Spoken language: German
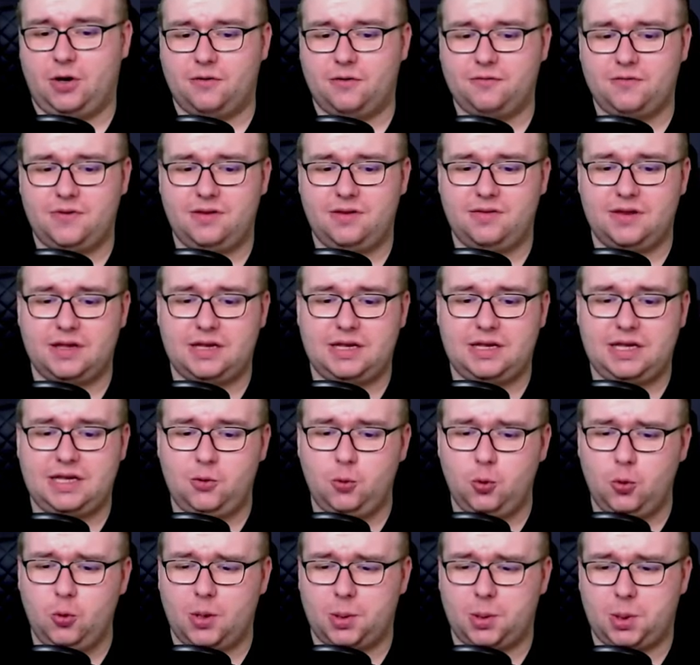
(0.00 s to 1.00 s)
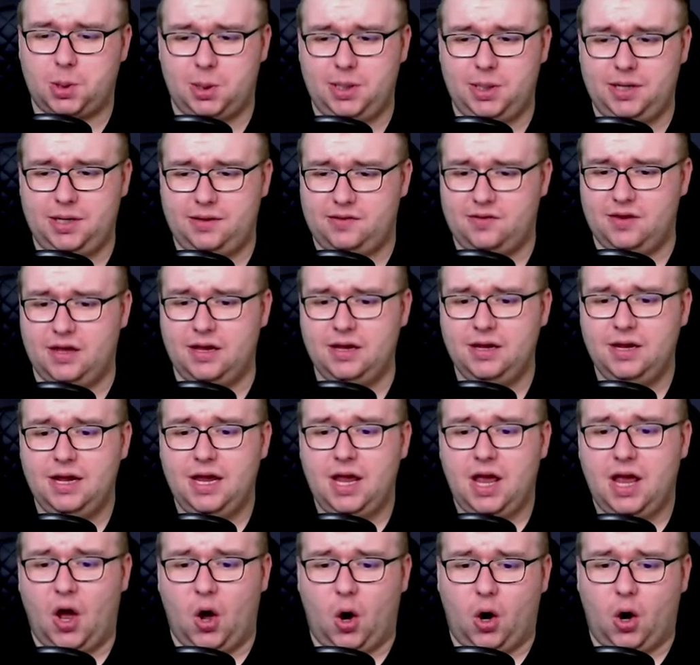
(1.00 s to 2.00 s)
auf, diese Kühlerschlitze
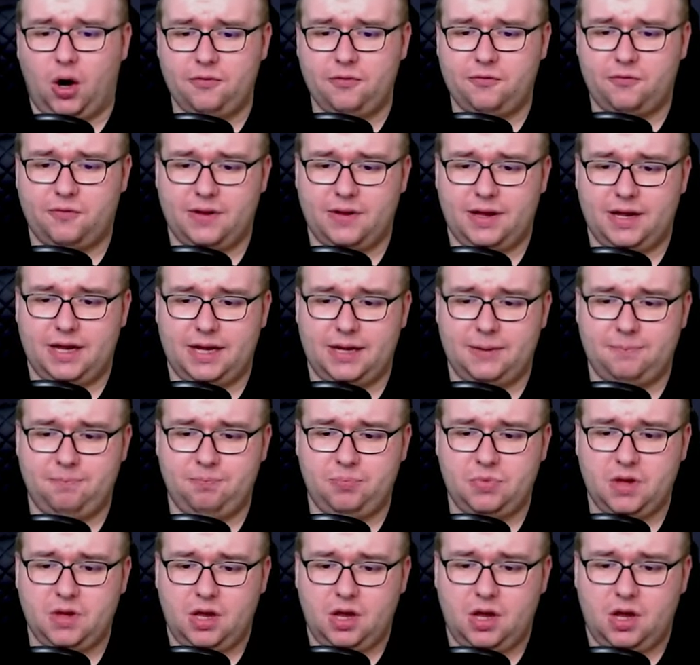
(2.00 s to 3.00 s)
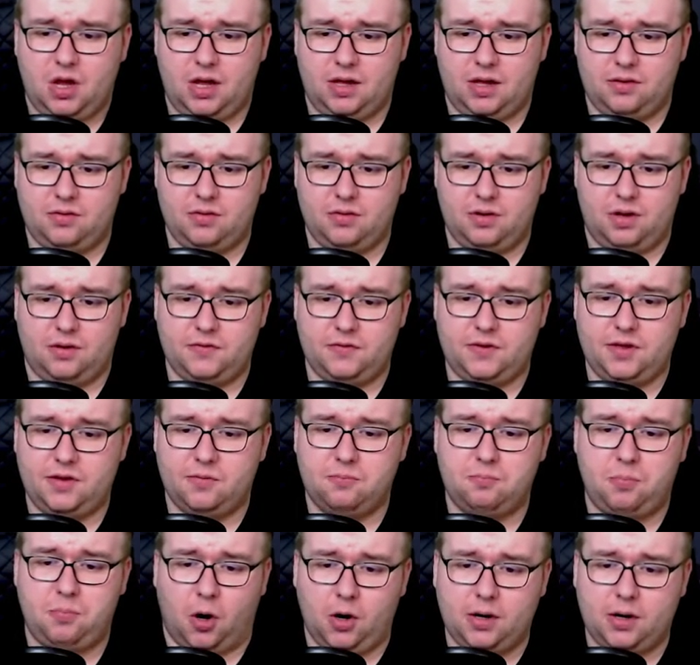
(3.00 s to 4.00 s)
auf ähm, also auf
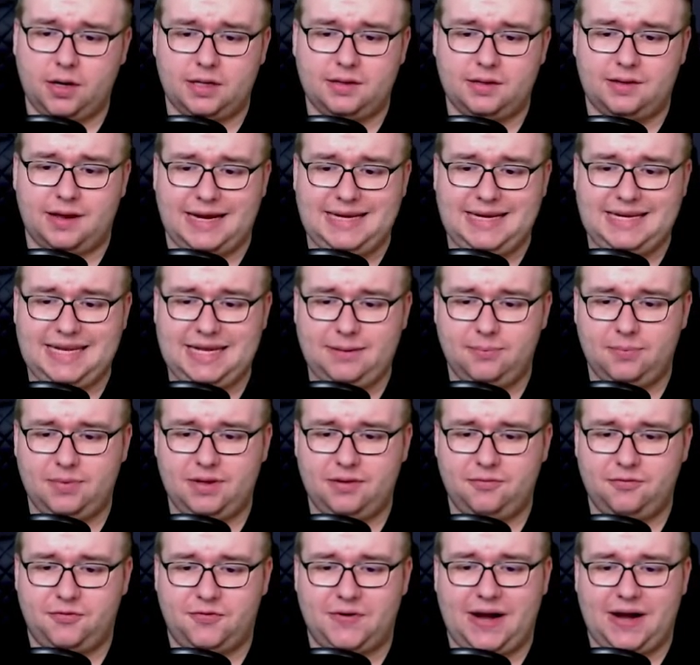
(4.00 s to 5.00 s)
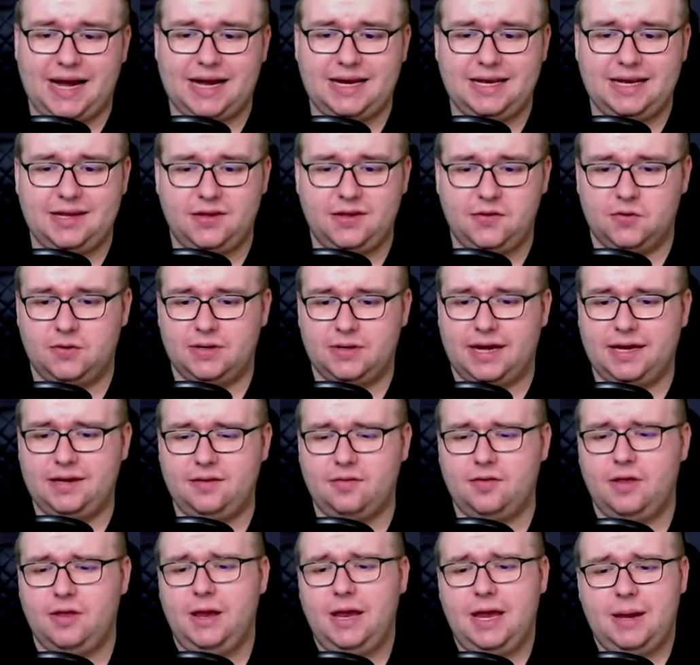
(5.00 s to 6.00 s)
diesem bauchigen Teil neben dem Fahrer links und
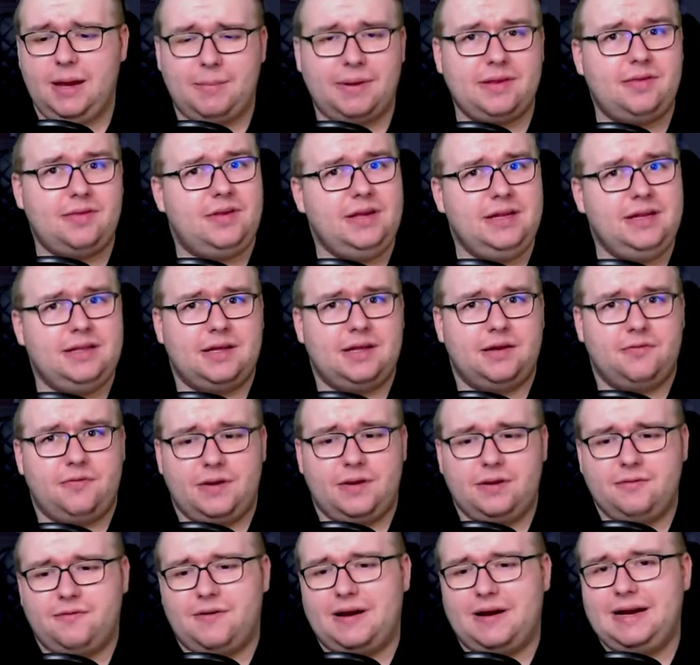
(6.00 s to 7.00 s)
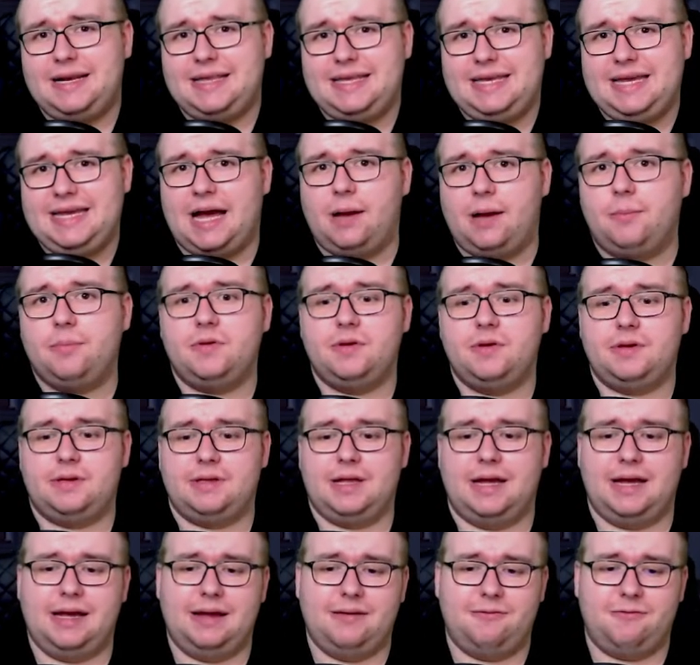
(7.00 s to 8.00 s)
rechts. Man sieht auf jeden Fall, die haben sich
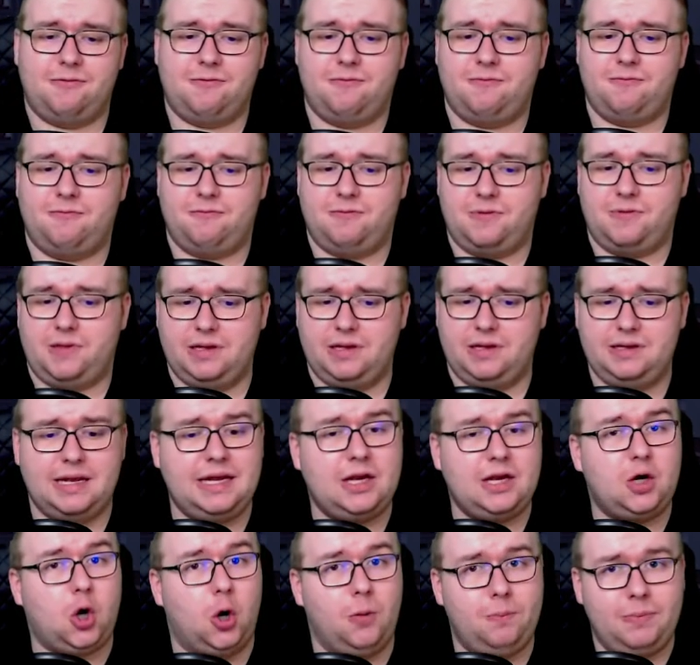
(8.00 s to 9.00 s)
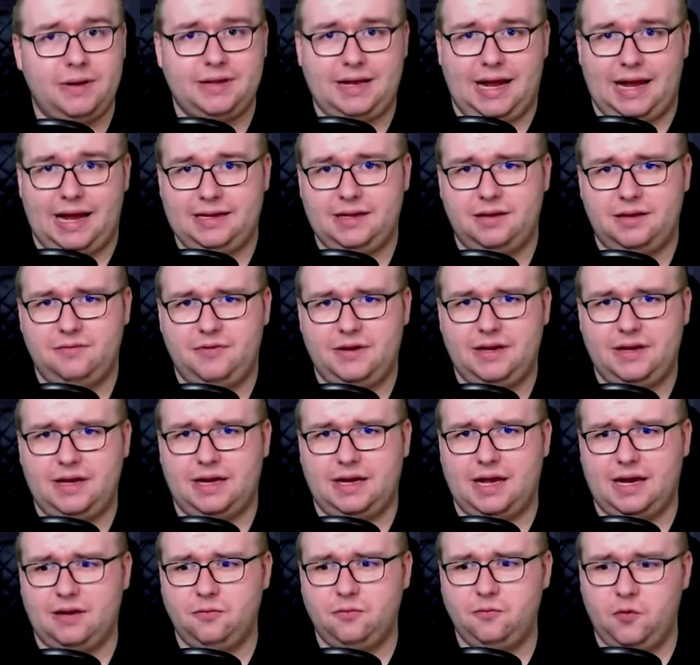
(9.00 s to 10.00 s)
da, sind dann einen komplett anderen Weg
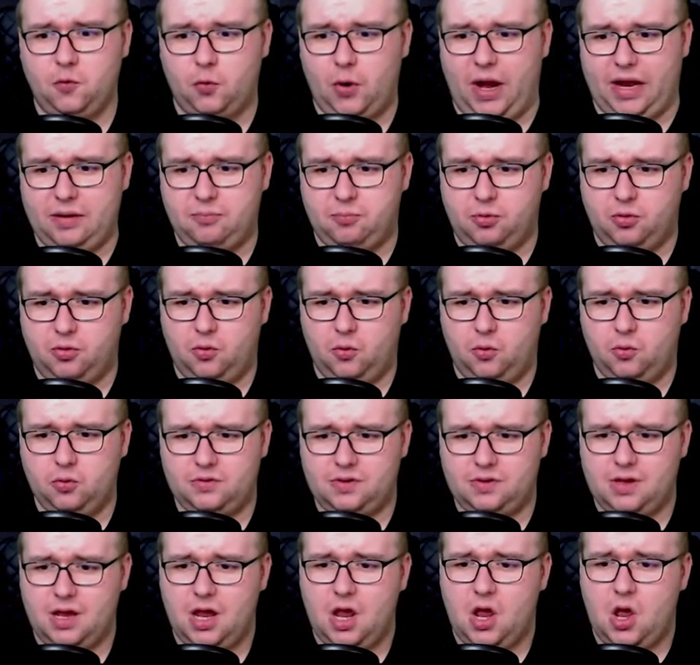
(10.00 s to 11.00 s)
gegangen wie Red Bull und